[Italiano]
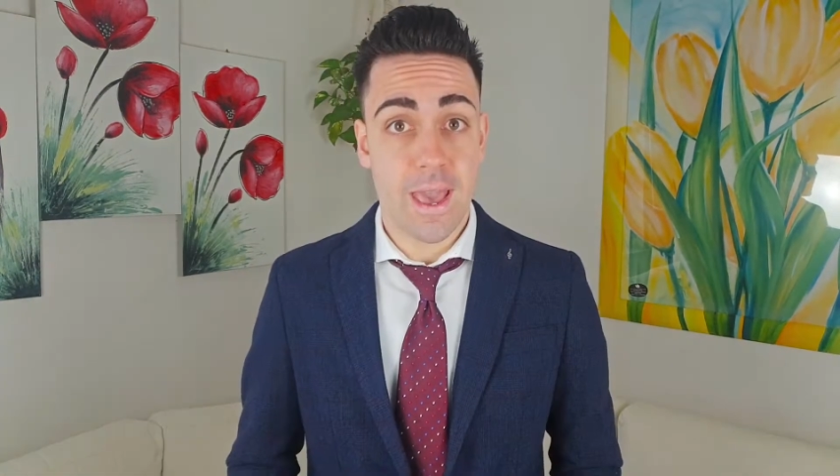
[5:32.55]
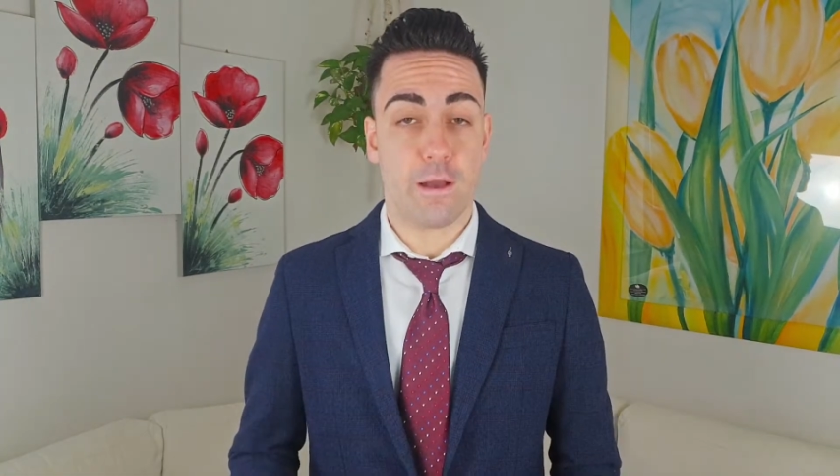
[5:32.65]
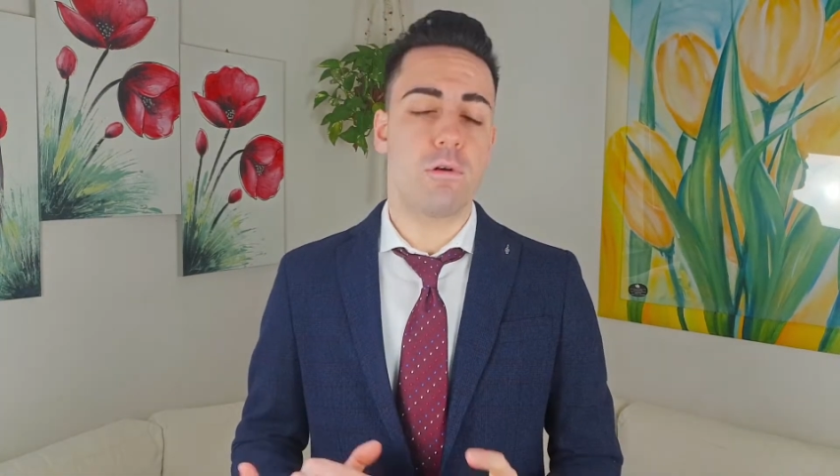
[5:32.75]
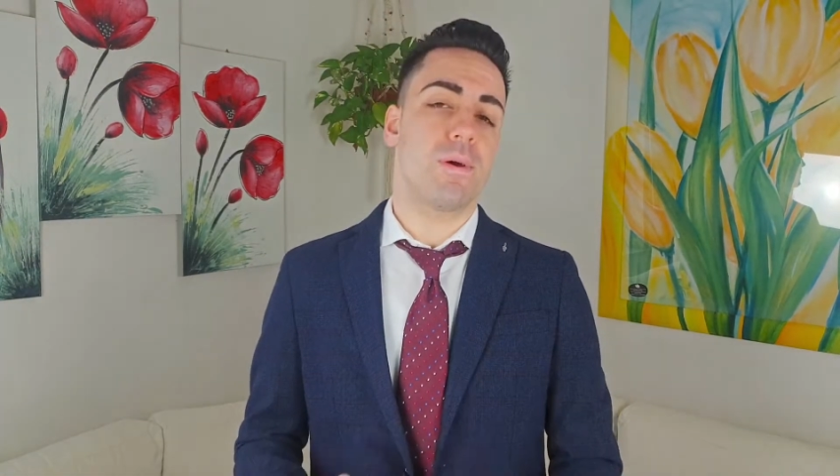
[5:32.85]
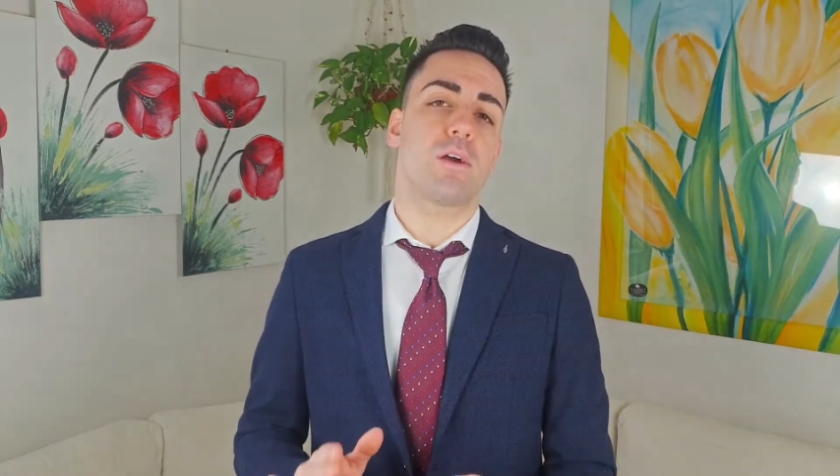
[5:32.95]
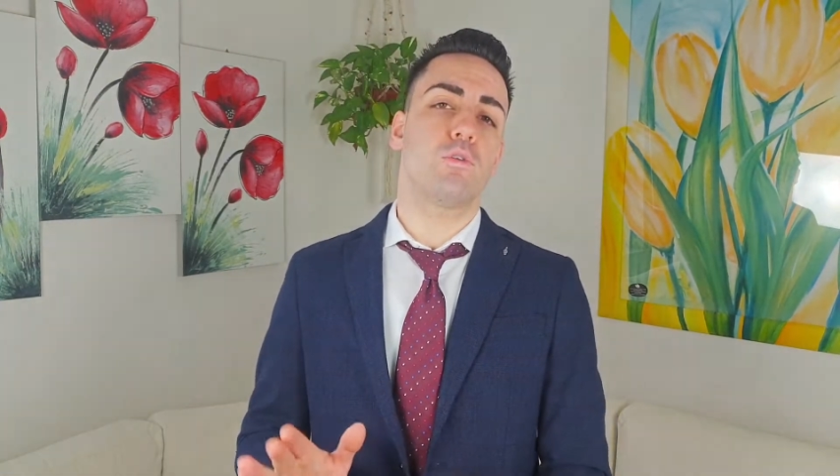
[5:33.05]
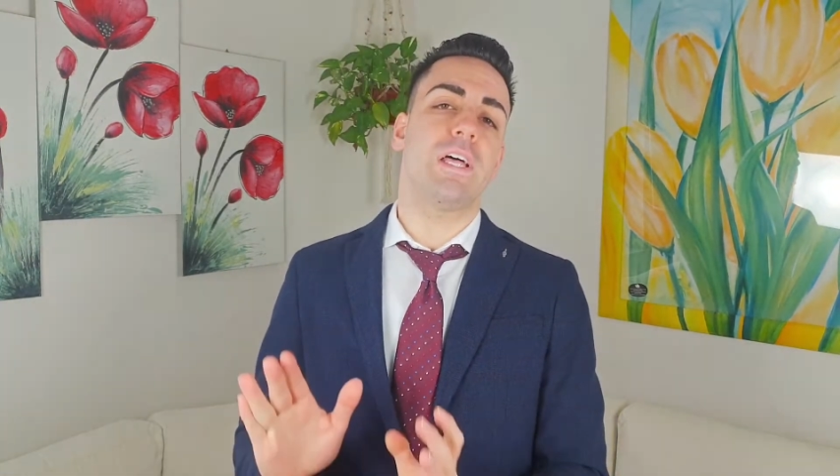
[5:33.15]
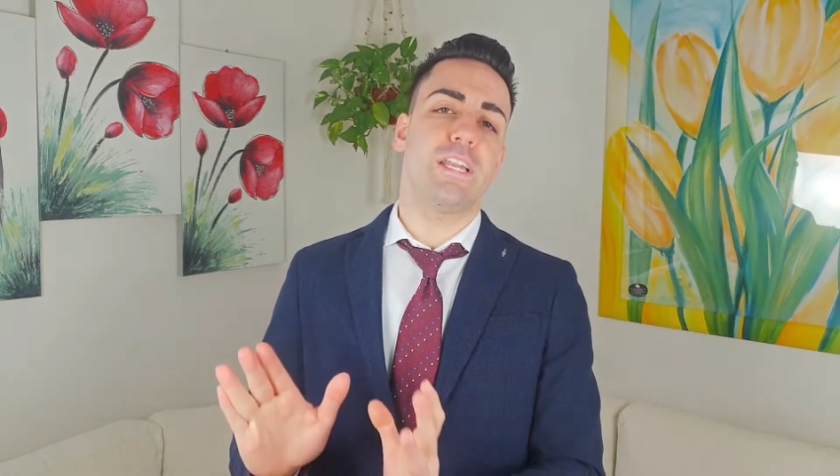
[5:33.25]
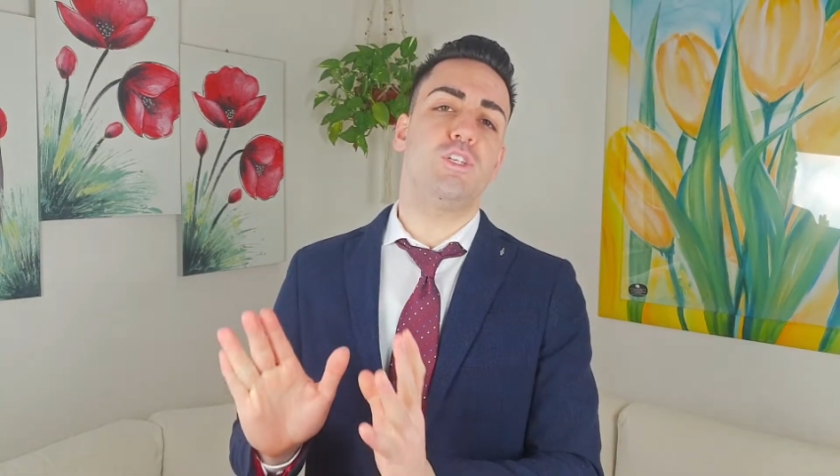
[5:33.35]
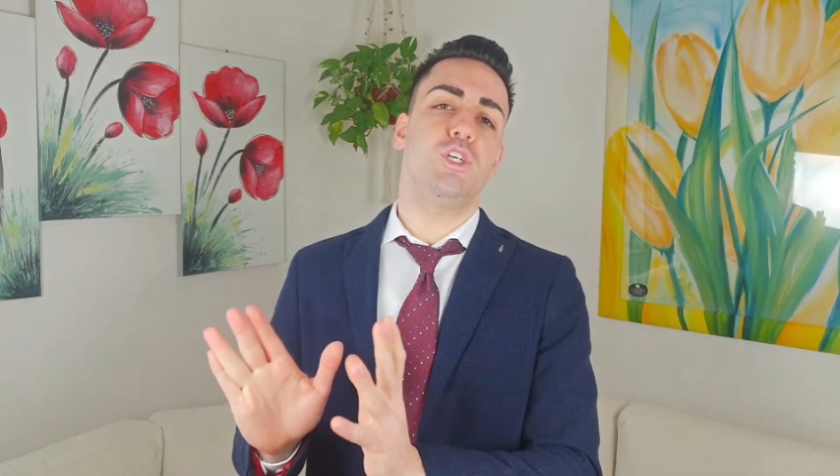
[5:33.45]
è come
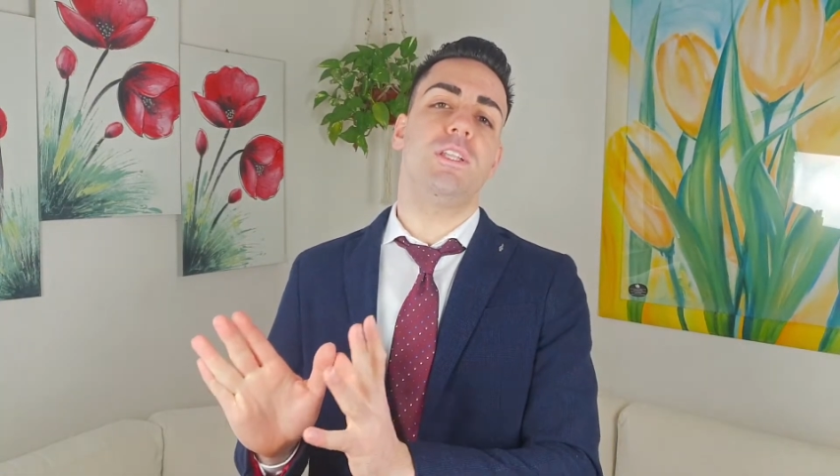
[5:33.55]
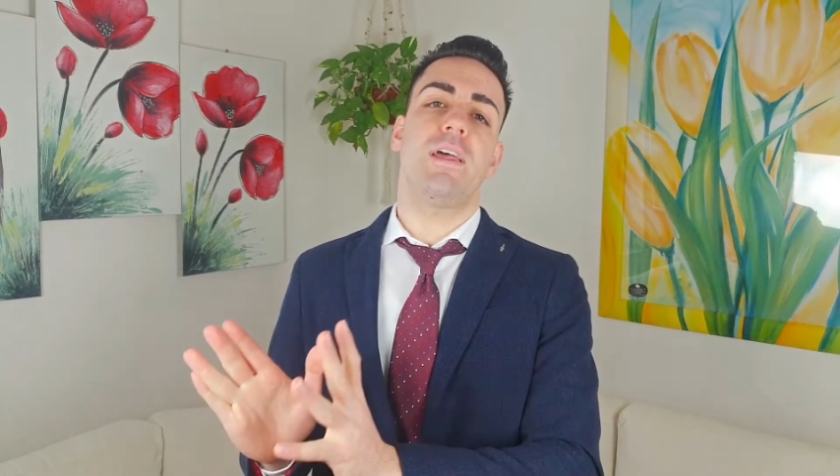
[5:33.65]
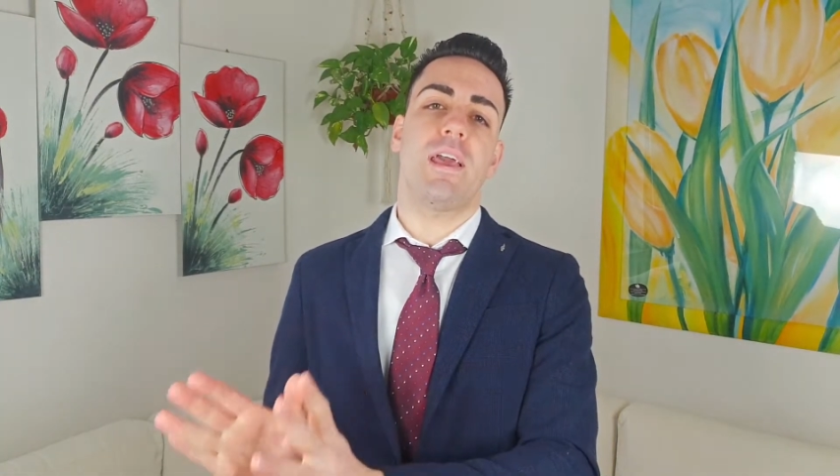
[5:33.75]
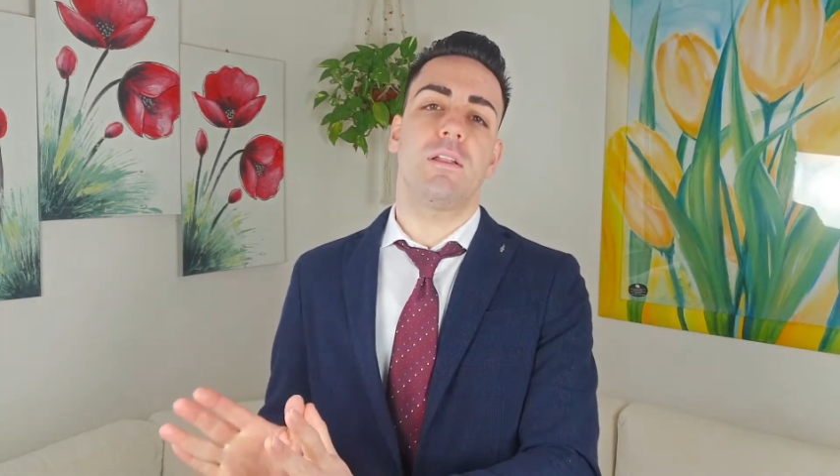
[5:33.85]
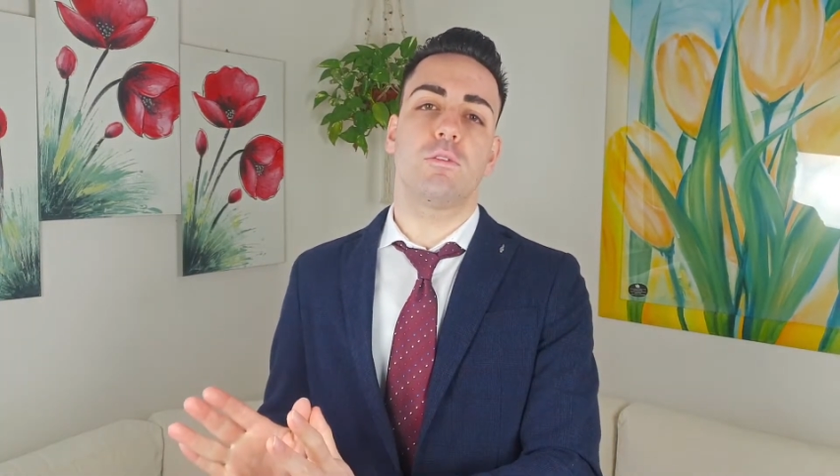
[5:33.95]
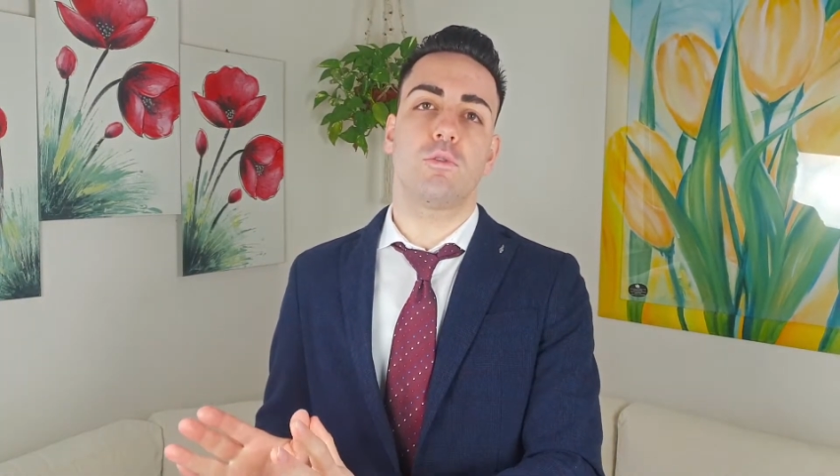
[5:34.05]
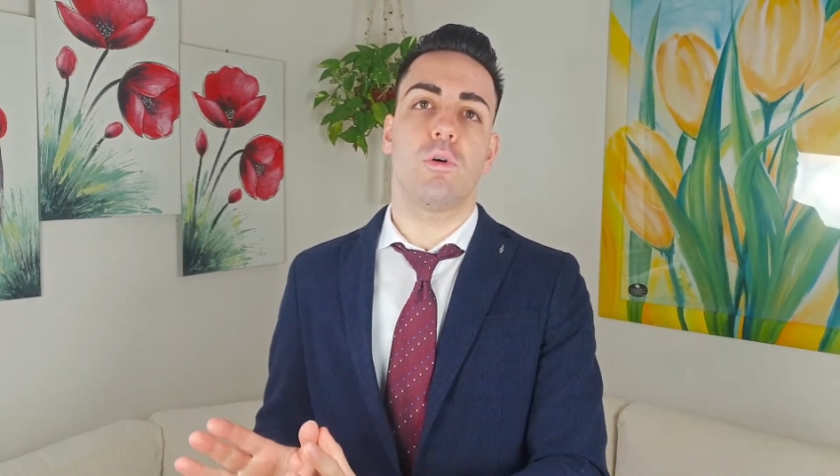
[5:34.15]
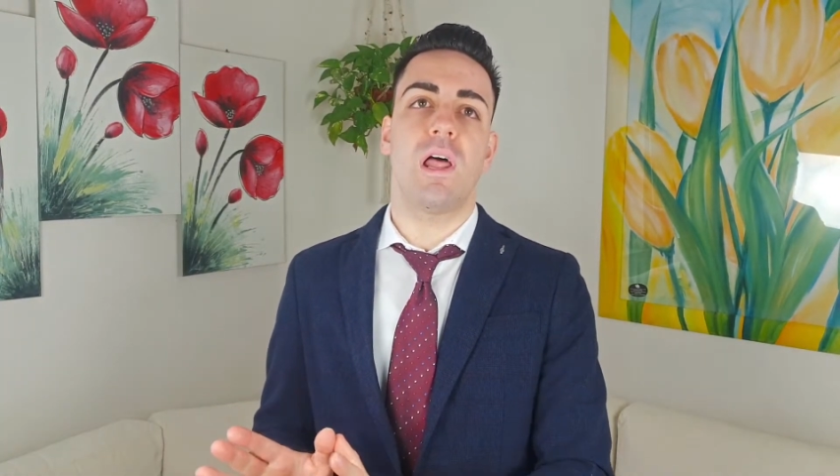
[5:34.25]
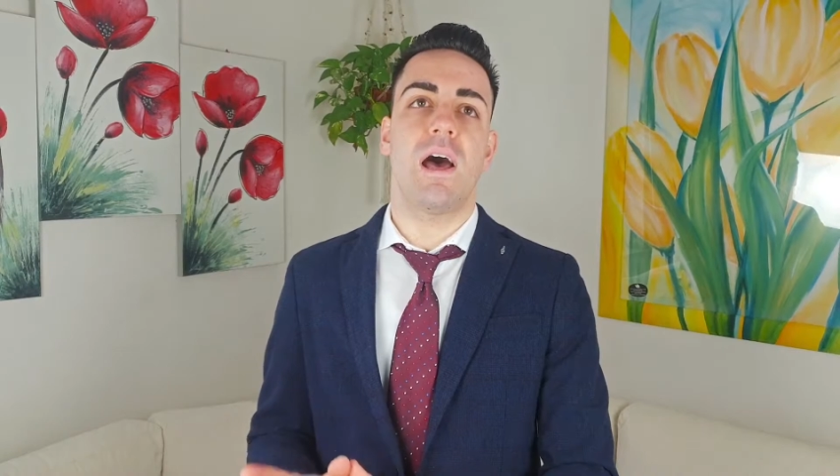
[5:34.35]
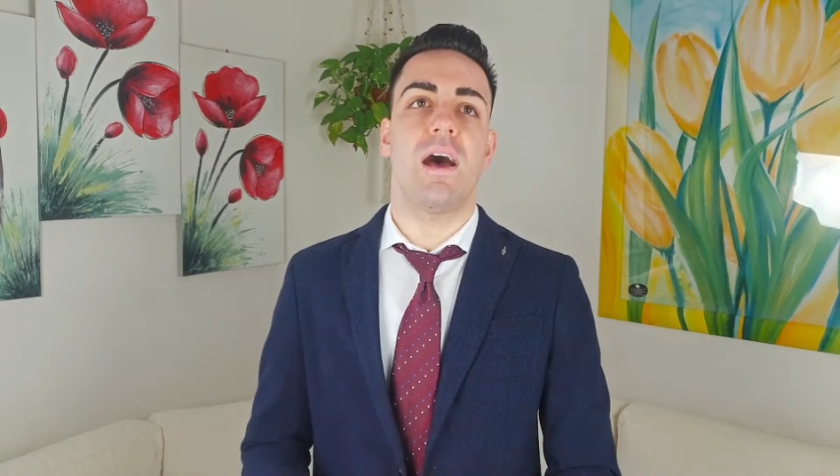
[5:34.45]
paragonare
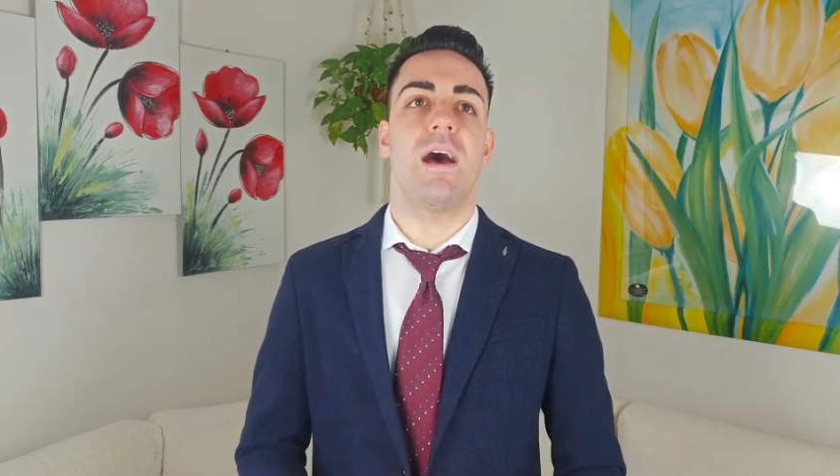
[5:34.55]
Cenerentola